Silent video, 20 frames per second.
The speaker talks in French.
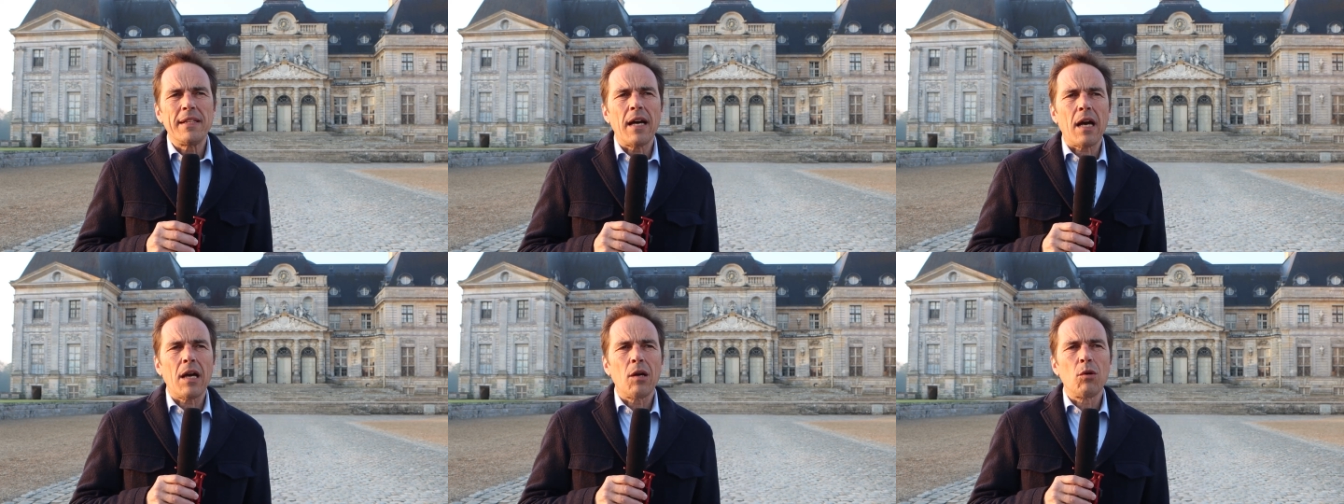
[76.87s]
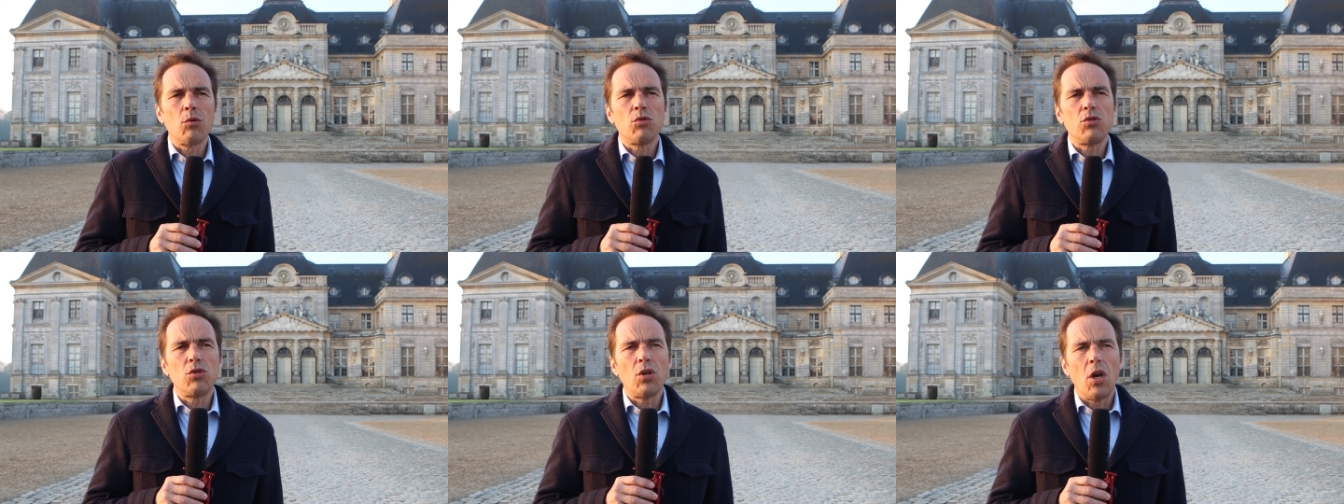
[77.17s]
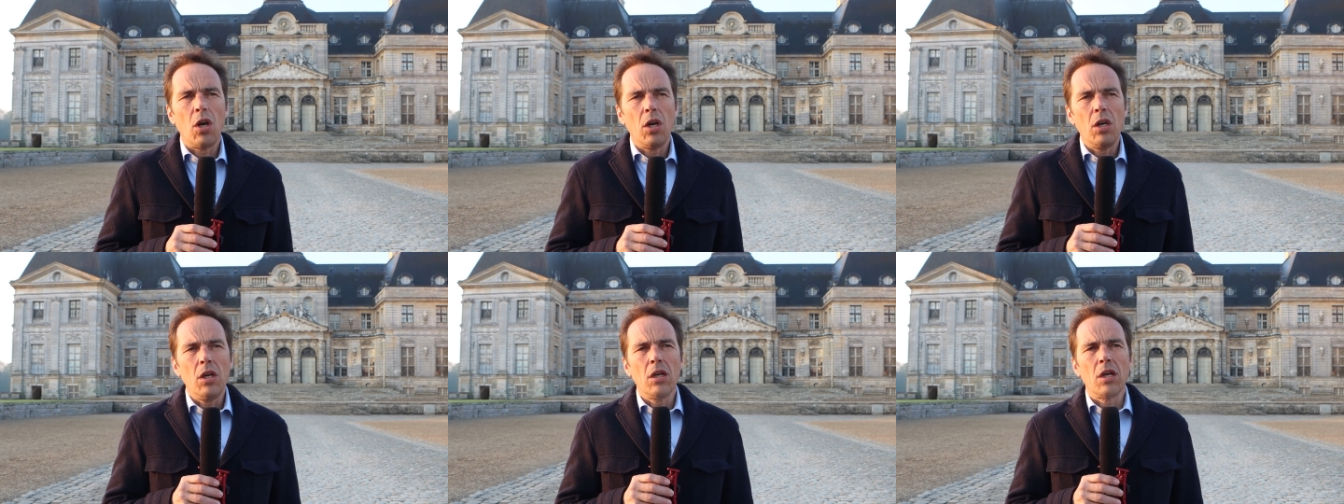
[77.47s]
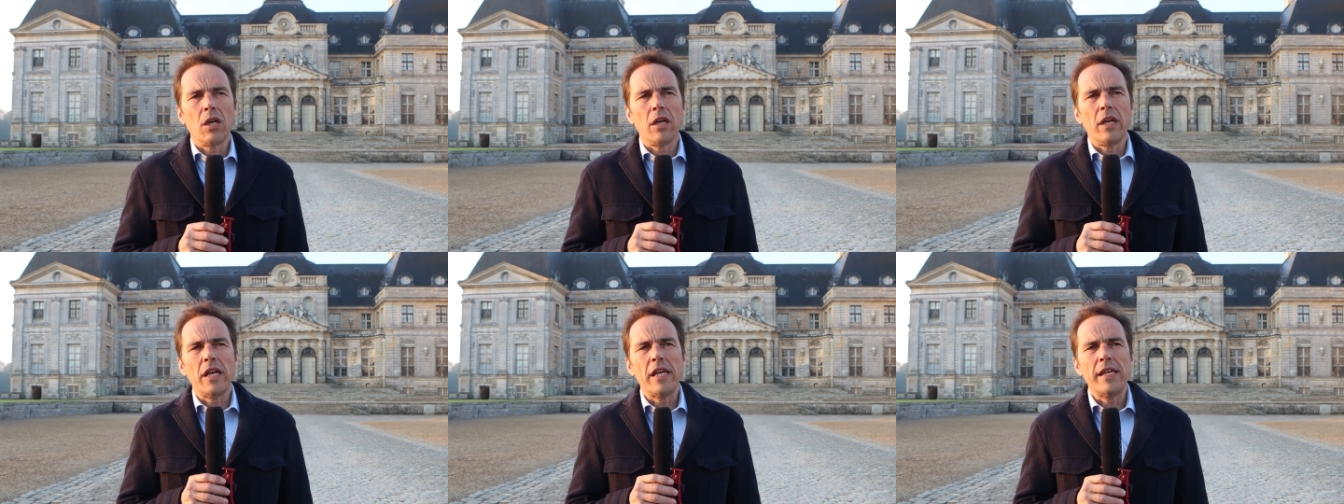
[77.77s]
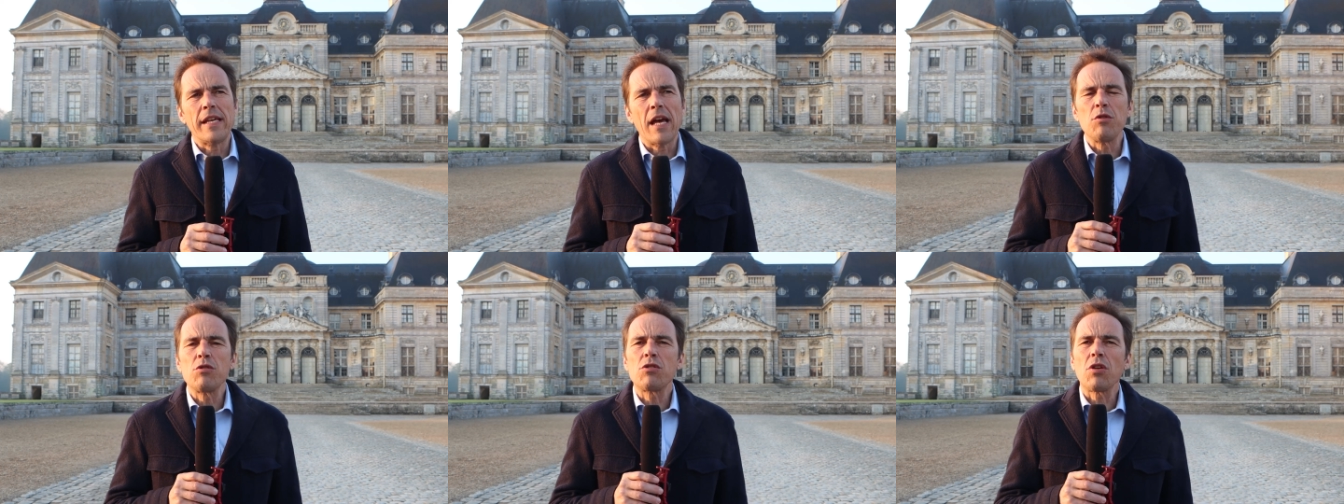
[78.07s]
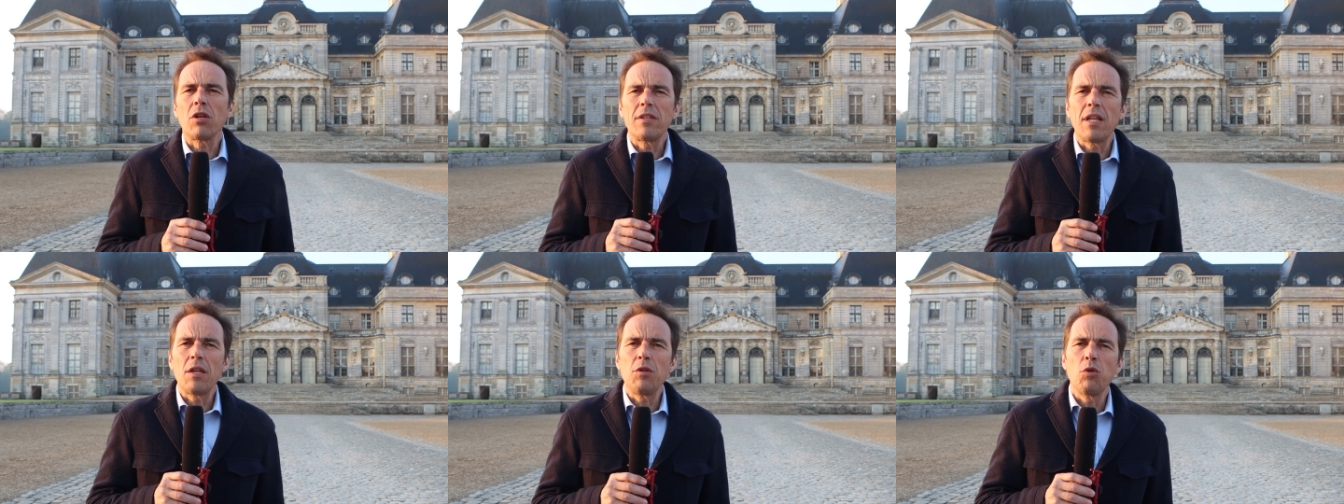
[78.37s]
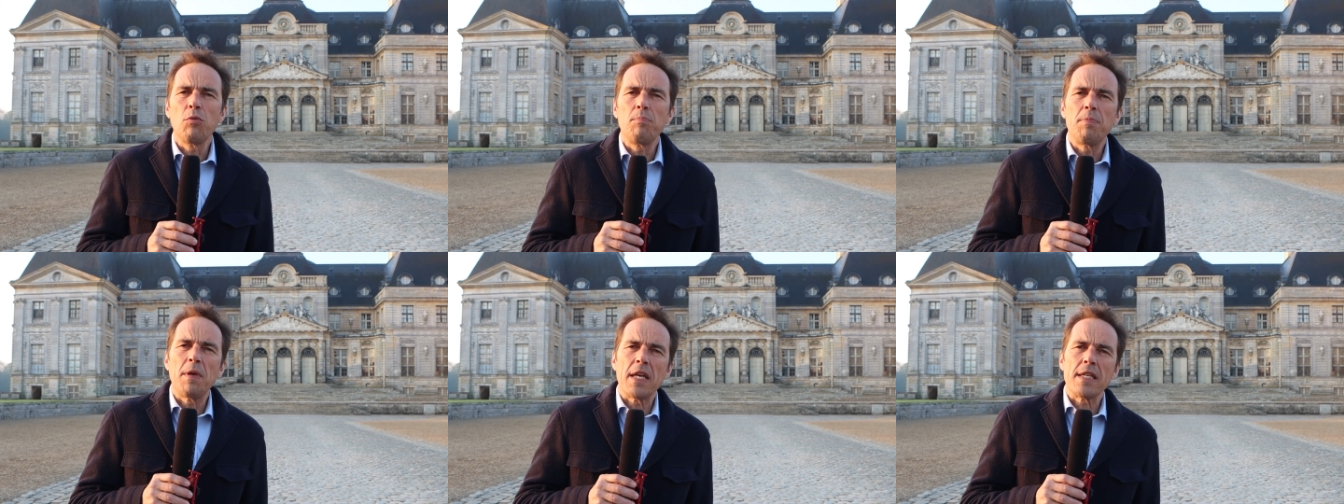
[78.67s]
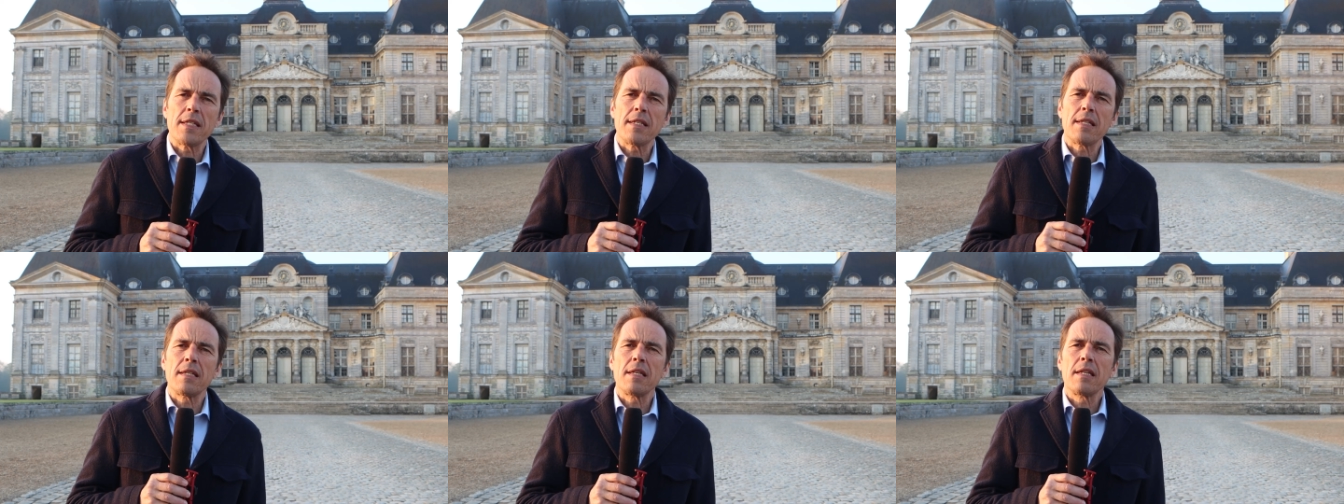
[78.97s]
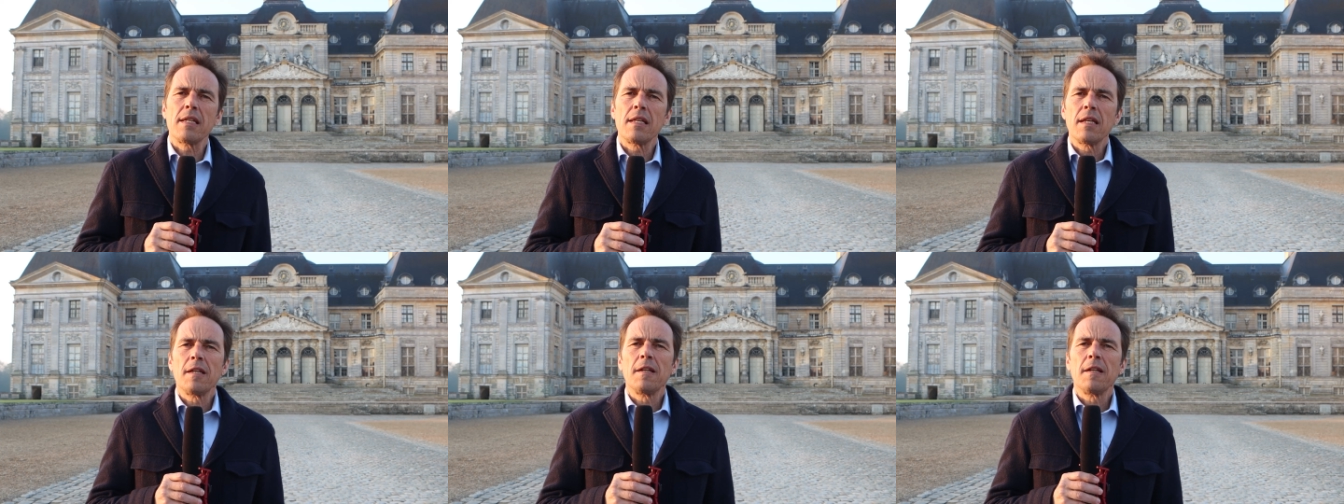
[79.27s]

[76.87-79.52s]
carrés au sol et il y a une centaine de pièces.